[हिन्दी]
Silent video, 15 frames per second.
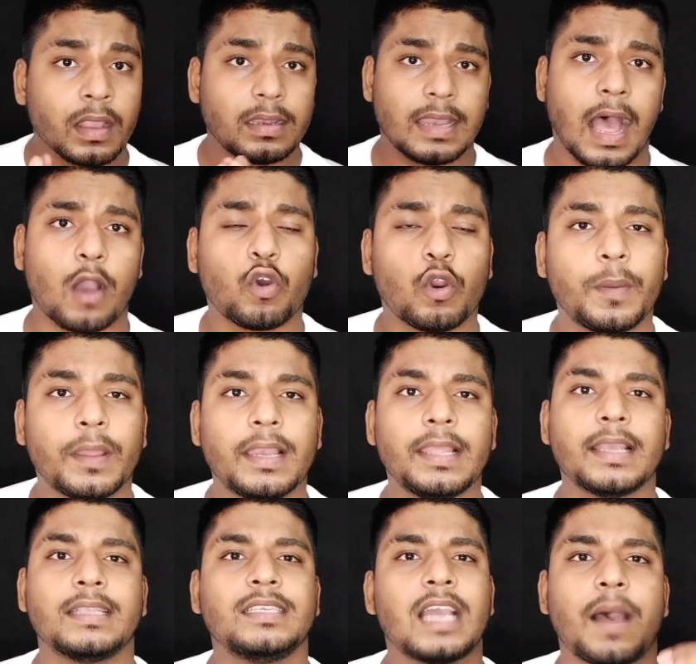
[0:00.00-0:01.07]
लाख रुपए
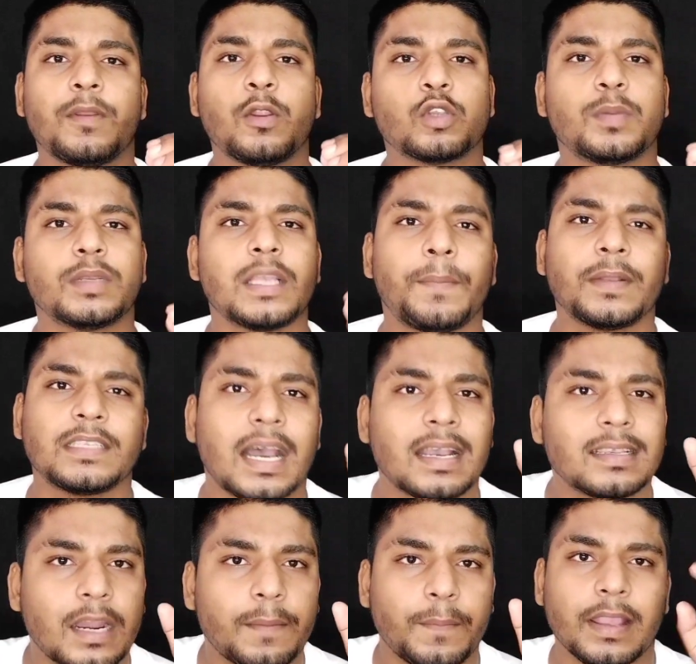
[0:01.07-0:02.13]
लिए जी आपने उसमें से
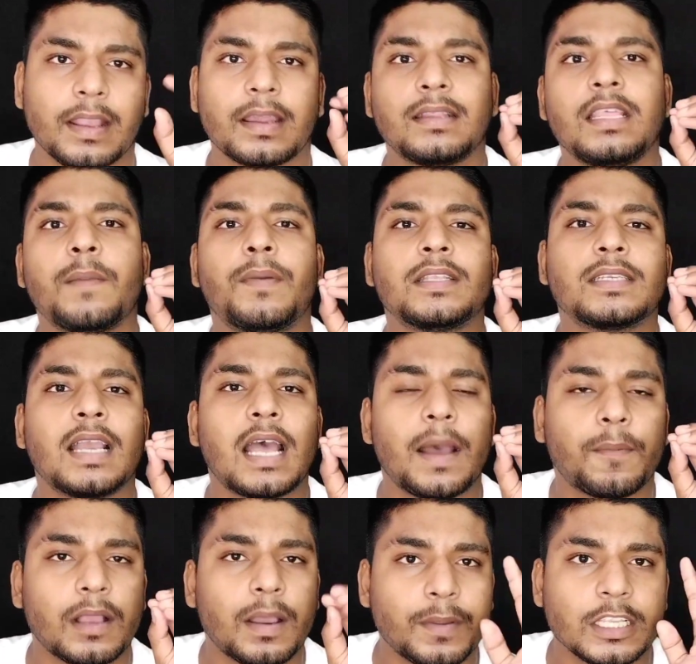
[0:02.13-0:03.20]
पचास हज़ार पे कर दिए बच गया
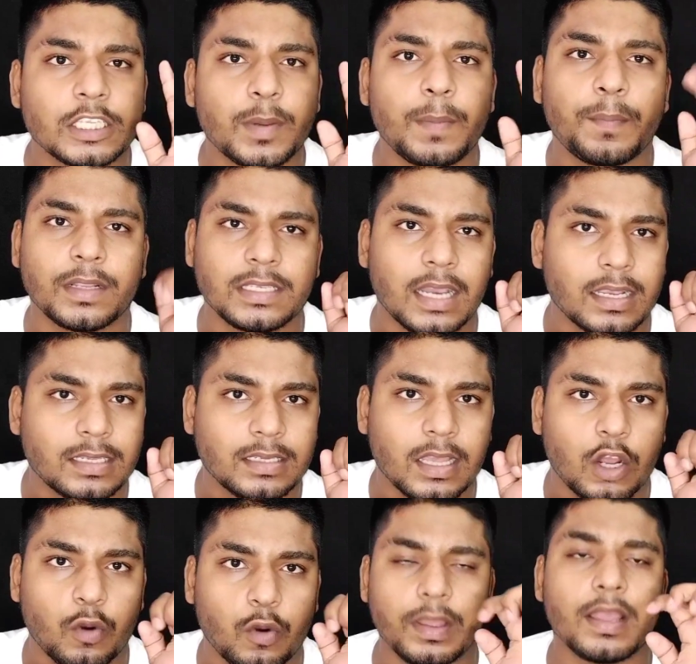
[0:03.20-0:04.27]
आपका प्रिंसिपल पचास
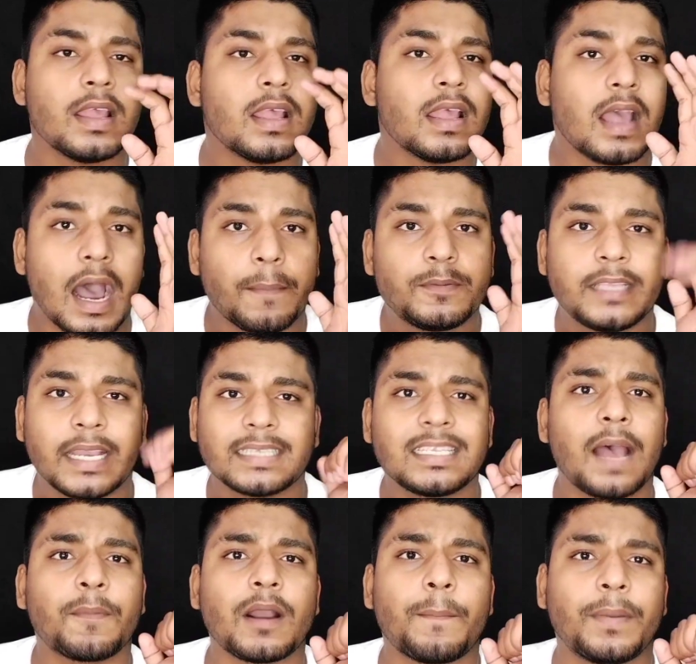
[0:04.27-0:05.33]
हज़ार रुपये अब
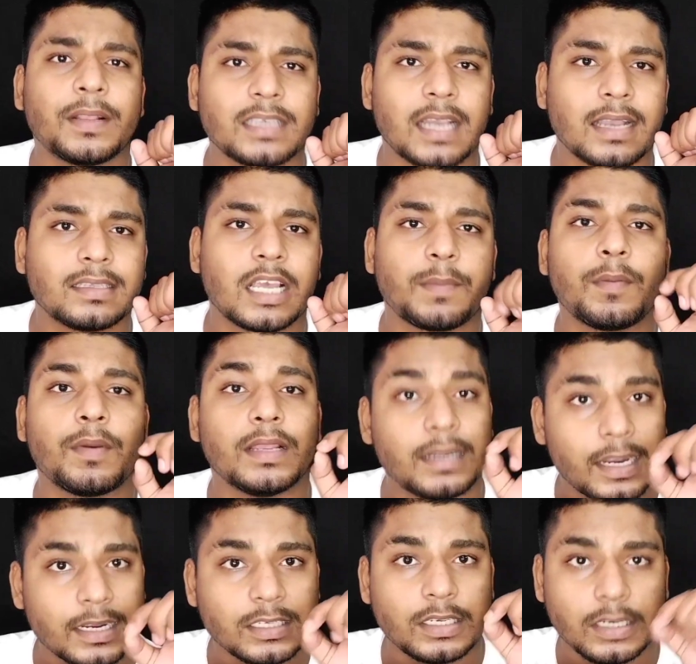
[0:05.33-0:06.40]
जैसे आपका पचास हज़ार रुपये
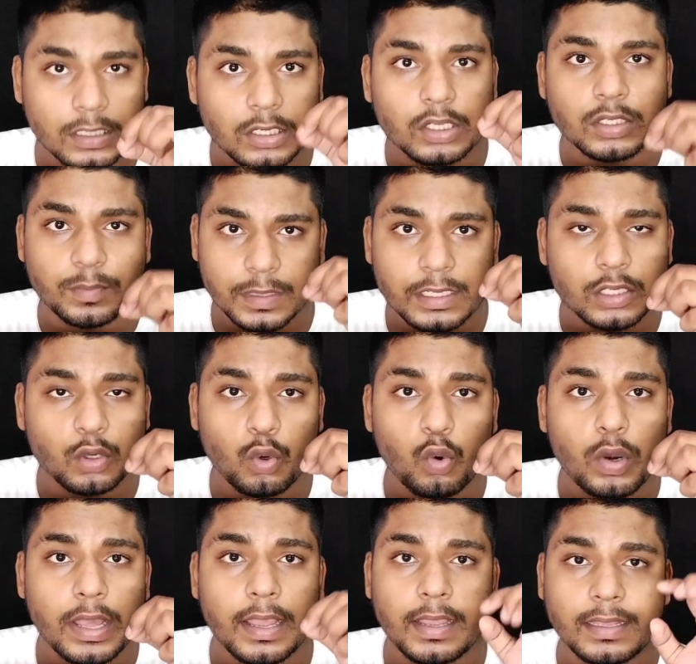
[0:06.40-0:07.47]
इंटरेस्ट इसमें
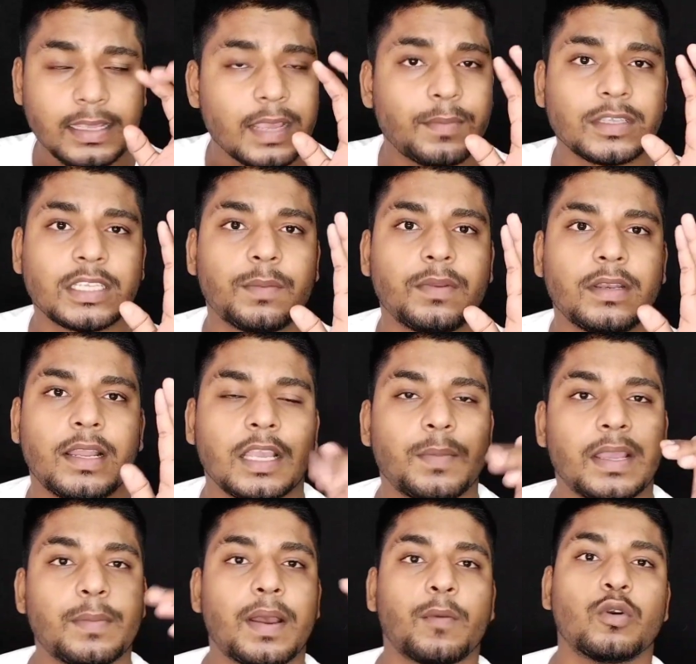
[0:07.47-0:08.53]
इंक्लूड है ये मत समझना कि
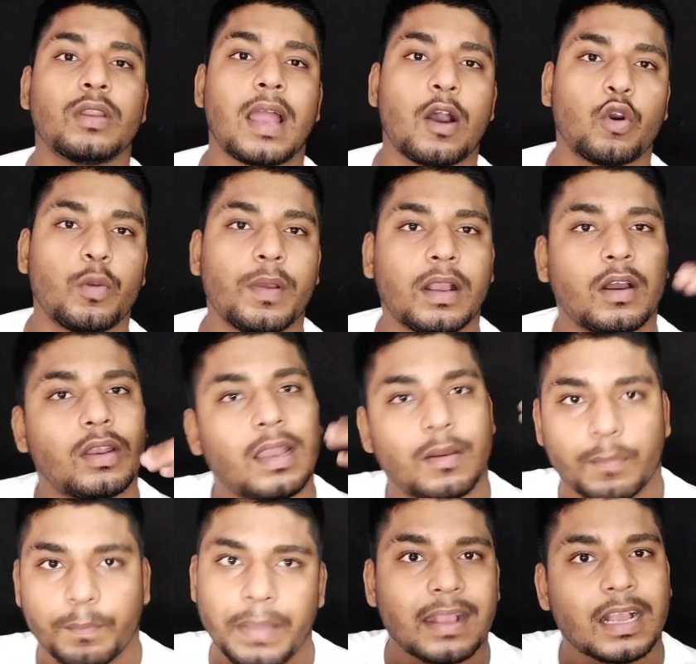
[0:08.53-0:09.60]
भाई मैं आपको लाख रुपए का
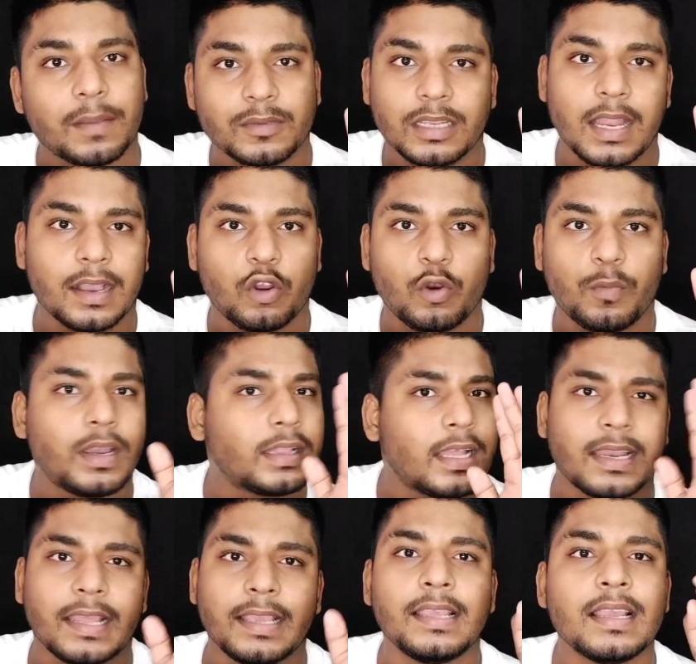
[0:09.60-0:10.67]
बैंक आपसे लाख रुपए
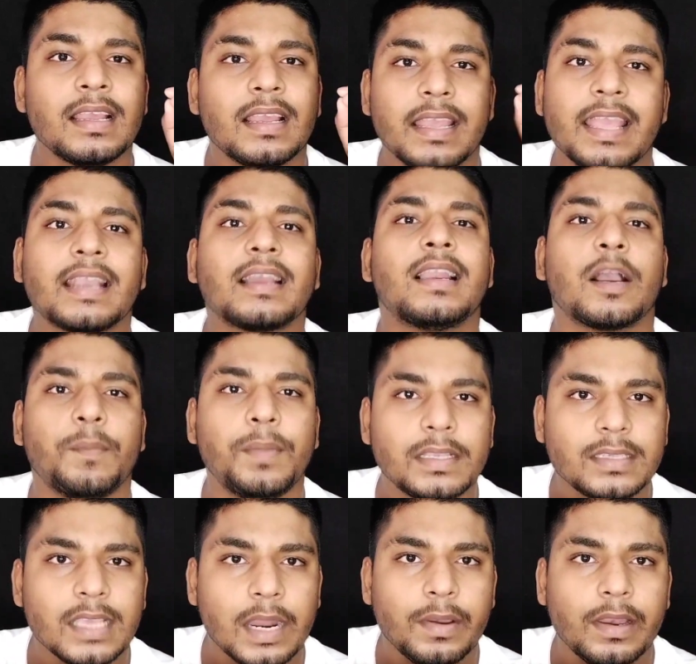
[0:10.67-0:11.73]
लेता नहीं एक लाख
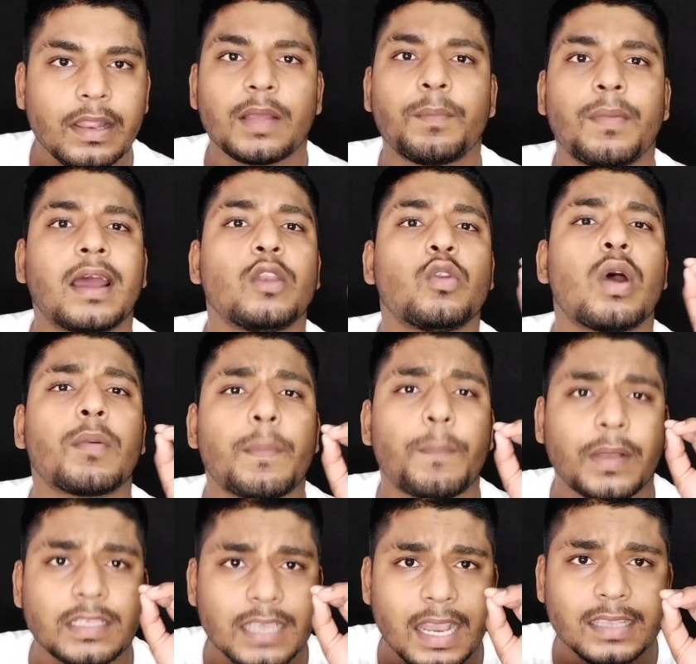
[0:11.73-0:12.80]
बीस हज़ार भी लेता मान लो आपके
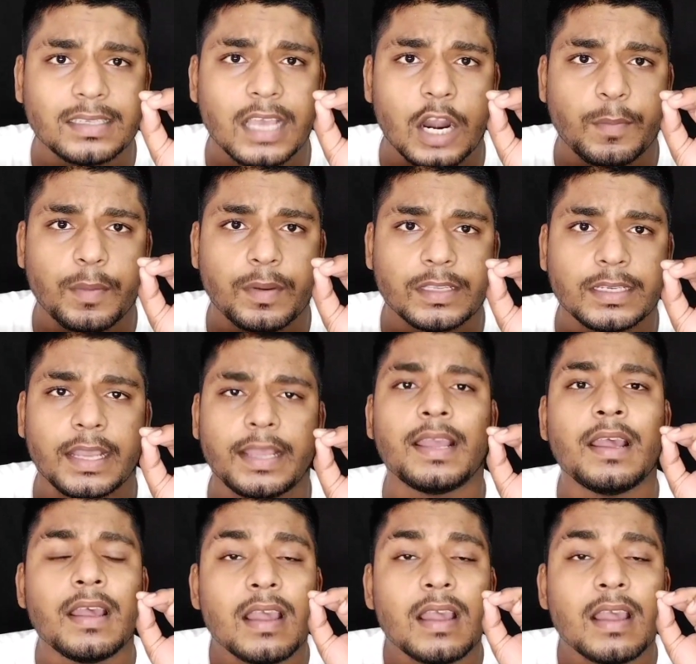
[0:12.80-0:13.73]
पचास हज़ार रुपये बच गए